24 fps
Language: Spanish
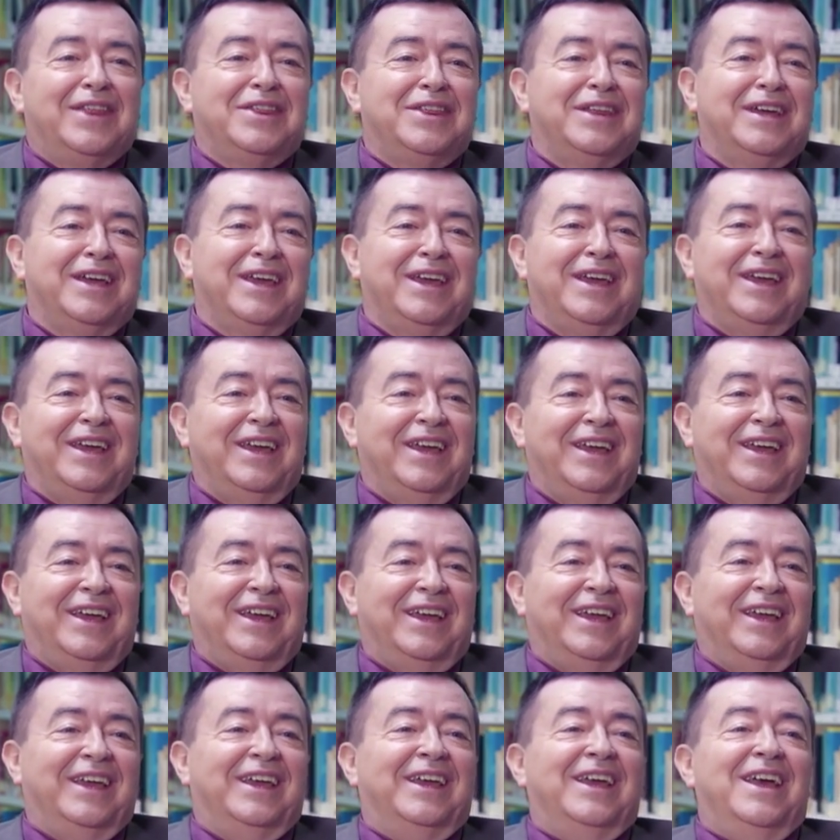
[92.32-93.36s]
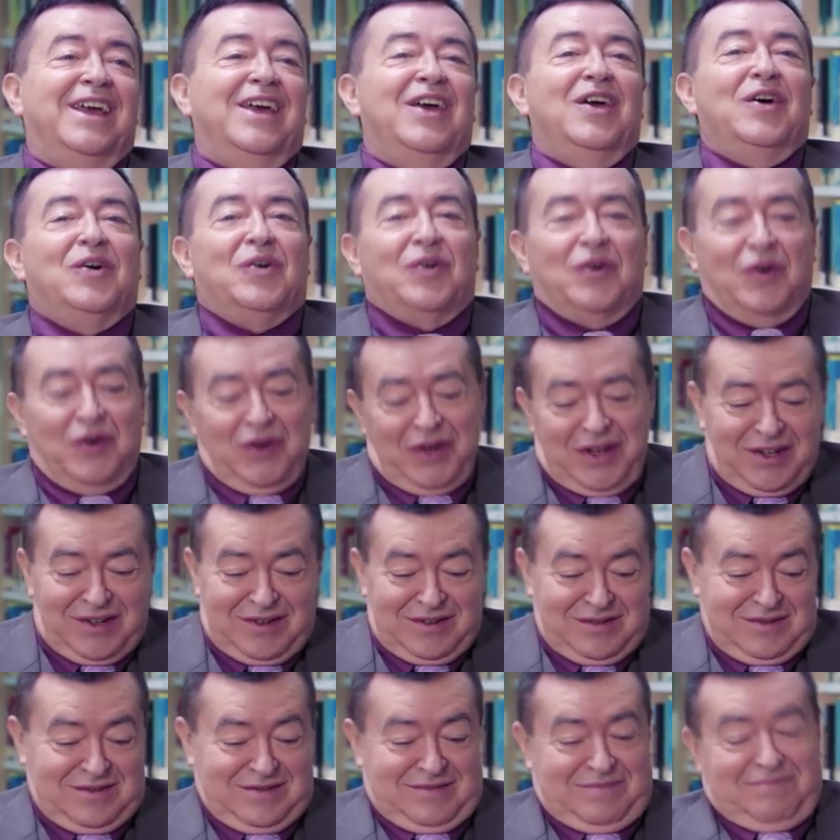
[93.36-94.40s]
hace que hoy
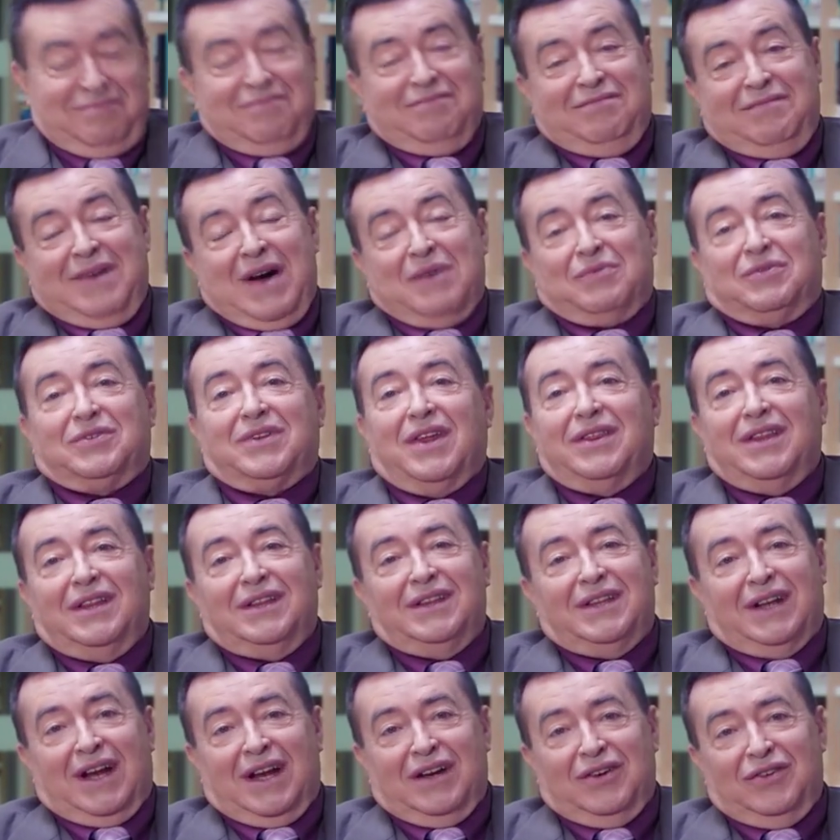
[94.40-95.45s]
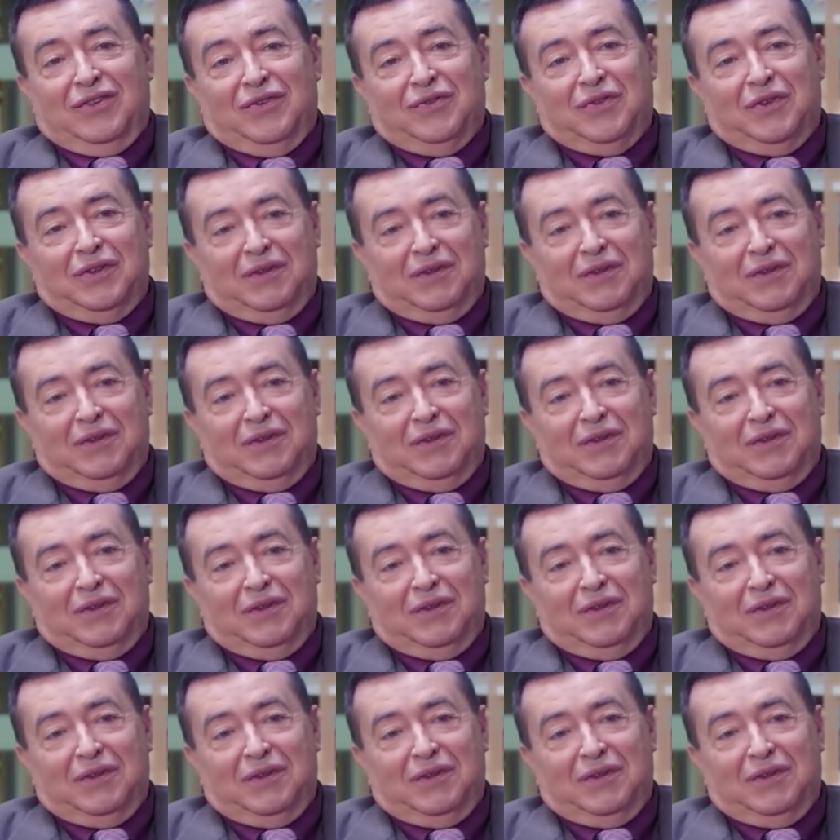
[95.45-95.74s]
vamos a centrarnos